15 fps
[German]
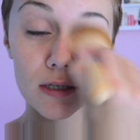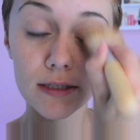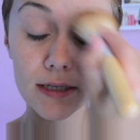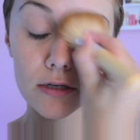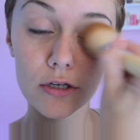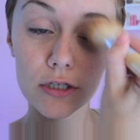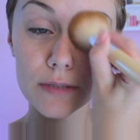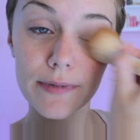
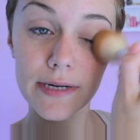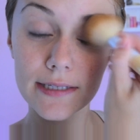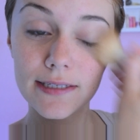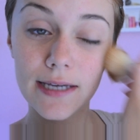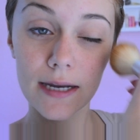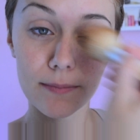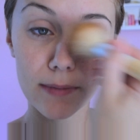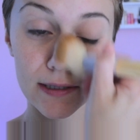dann könnt ihr mir das
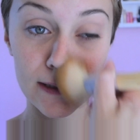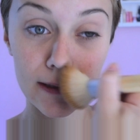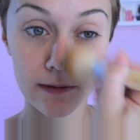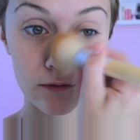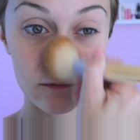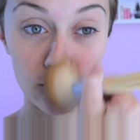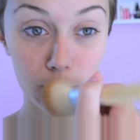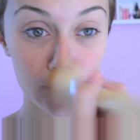gerne mal in den
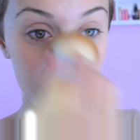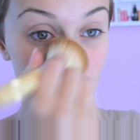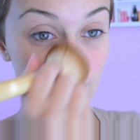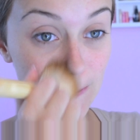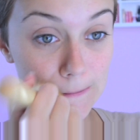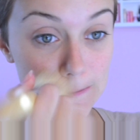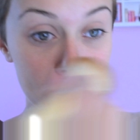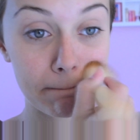Infos da
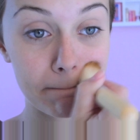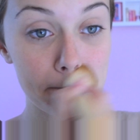lassen.